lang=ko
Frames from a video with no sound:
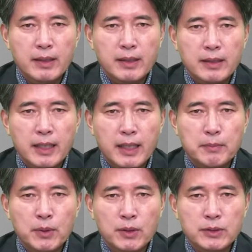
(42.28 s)
네,
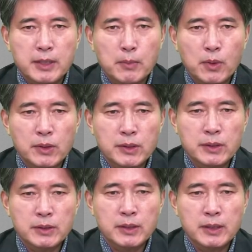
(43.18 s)
뭐
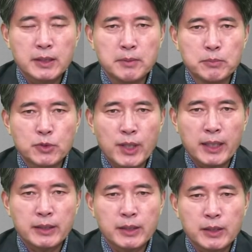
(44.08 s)
제목은
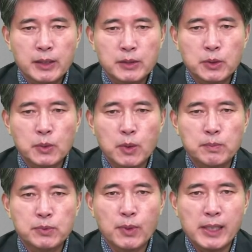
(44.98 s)
임문환
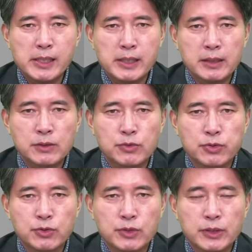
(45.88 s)
총독부 관리 그
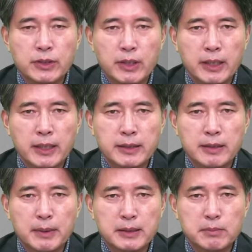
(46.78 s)
후 이렇게
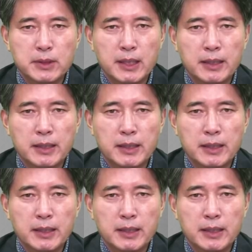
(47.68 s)
잡았습니다.